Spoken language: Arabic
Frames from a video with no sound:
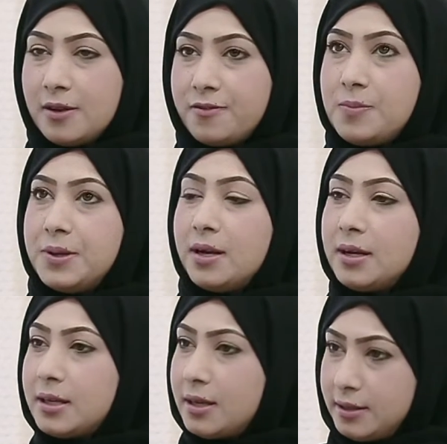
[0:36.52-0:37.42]
في
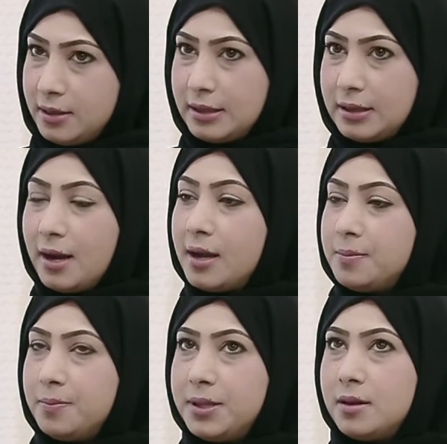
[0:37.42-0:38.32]
البدايه كان آه، هاي
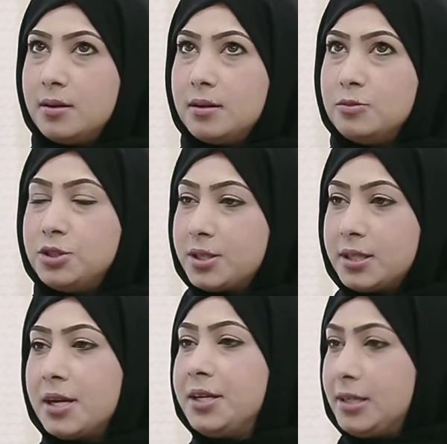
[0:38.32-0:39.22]
آه، مجرد
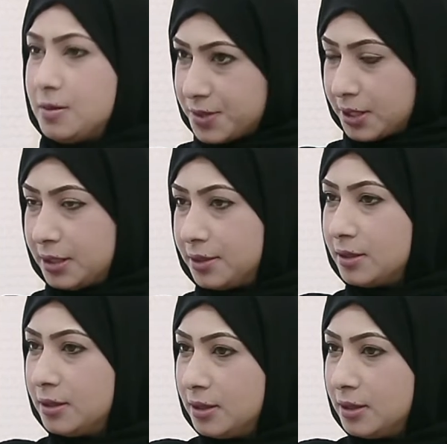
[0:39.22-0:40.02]
كان حلم صغير